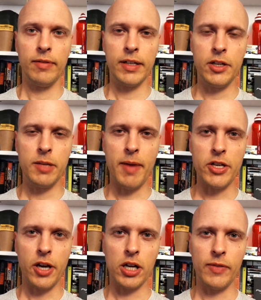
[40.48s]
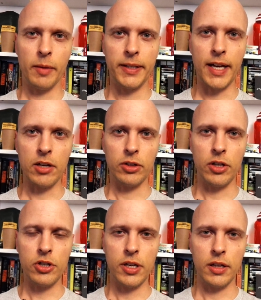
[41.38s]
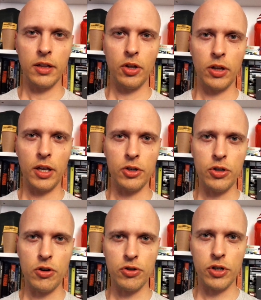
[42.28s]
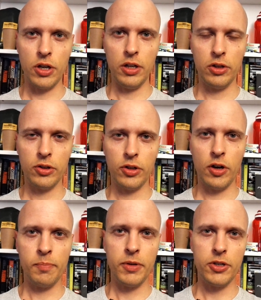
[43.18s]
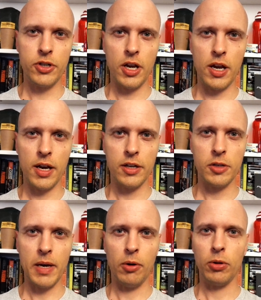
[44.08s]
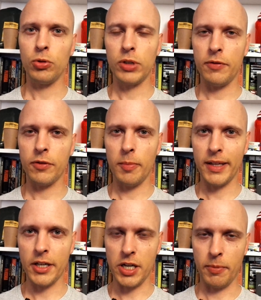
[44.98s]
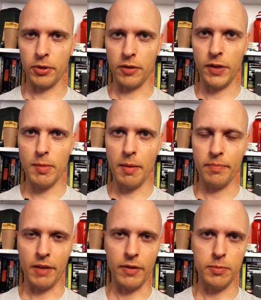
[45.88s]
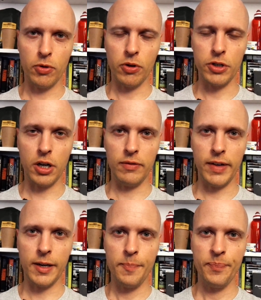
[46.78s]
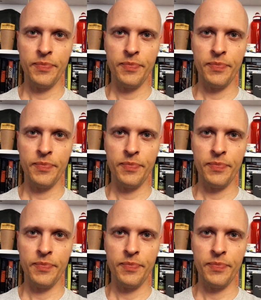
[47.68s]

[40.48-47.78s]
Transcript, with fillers: Więc jeśli macie jakiekolwiek pytania odnośnie do tej książki, to piszcie je śmiało tutaj w komentarzach pod tym filmem, na Facebooku, gdziekolwiek.